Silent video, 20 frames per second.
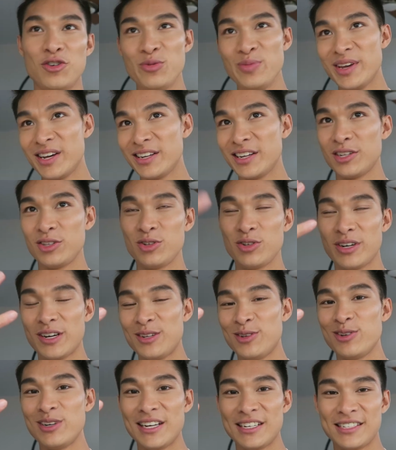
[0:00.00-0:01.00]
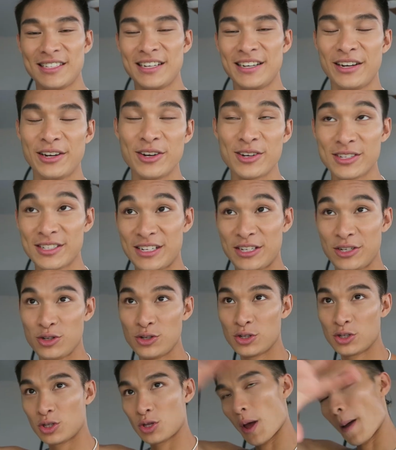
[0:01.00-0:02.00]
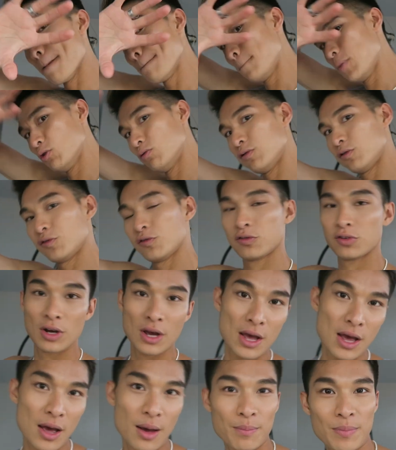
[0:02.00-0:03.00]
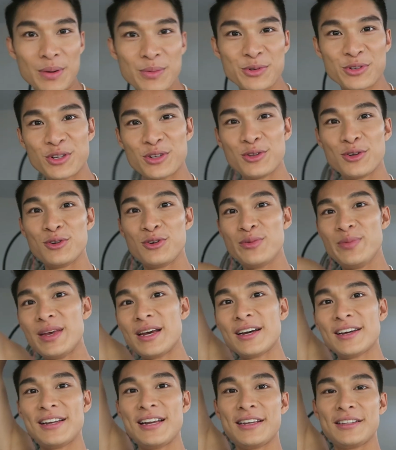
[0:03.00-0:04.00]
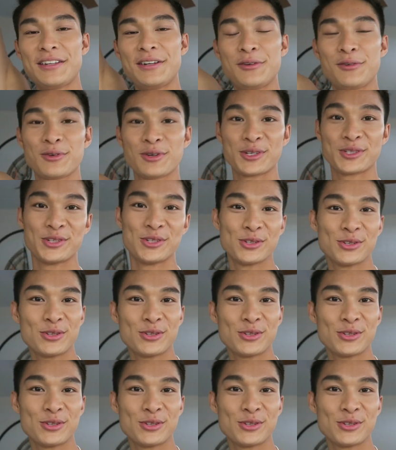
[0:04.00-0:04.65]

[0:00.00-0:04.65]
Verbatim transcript: lumière naturelle de l'extérieur, c'est juste ouf pas besoin de lumière électrique ou quoi que ce